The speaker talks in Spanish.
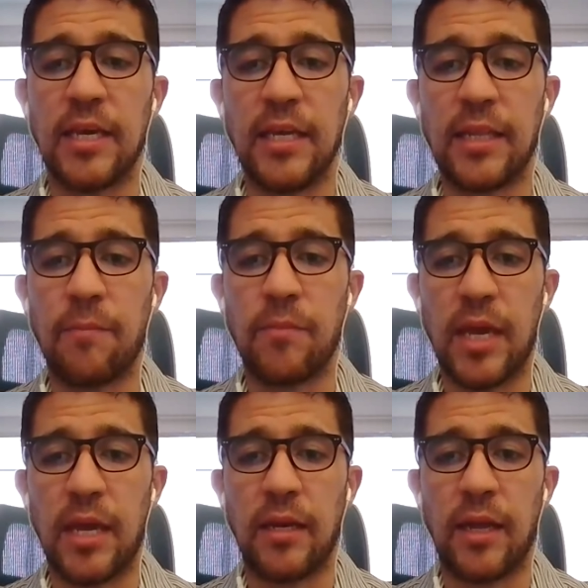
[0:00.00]
y
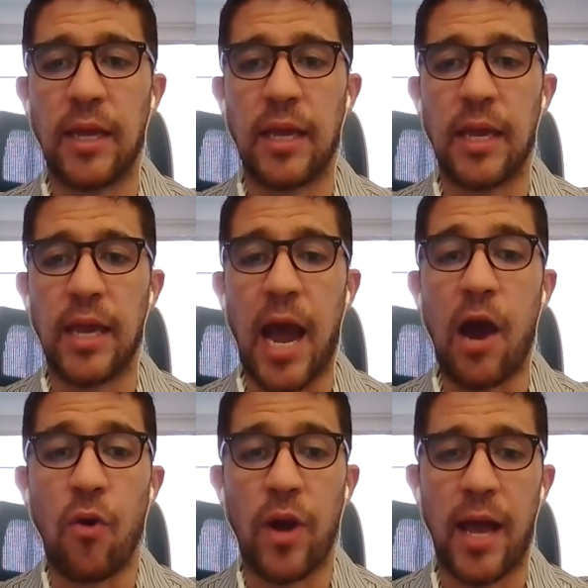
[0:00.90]
también eh,
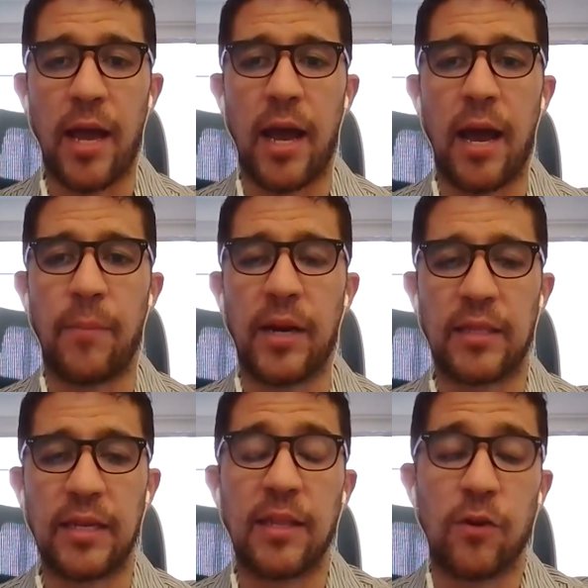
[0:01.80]
ahora, a
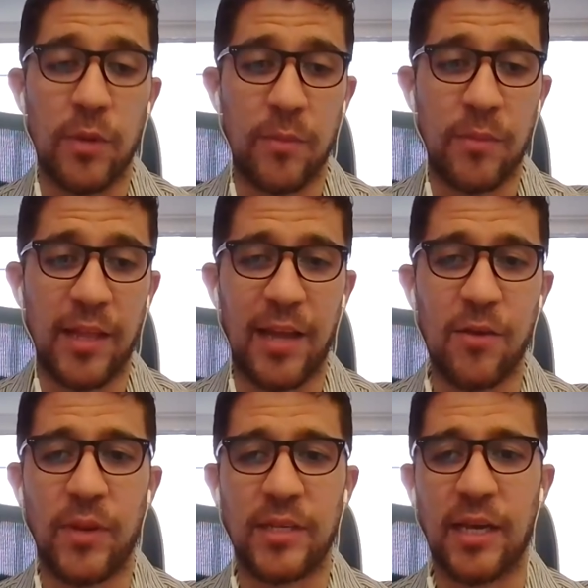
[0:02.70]
partir de noviembre del
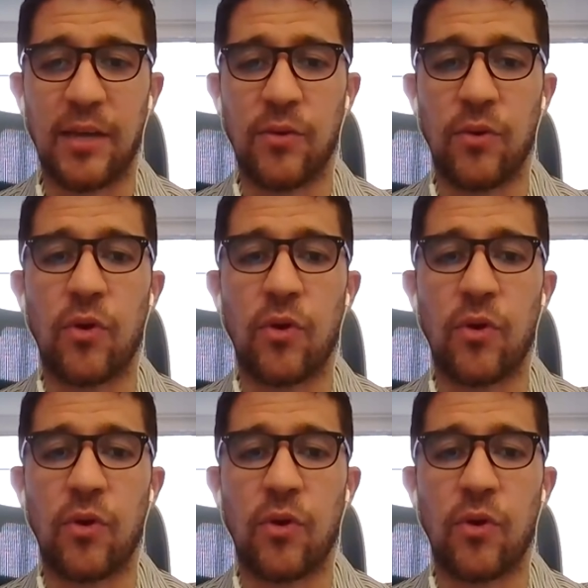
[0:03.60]
año pasado,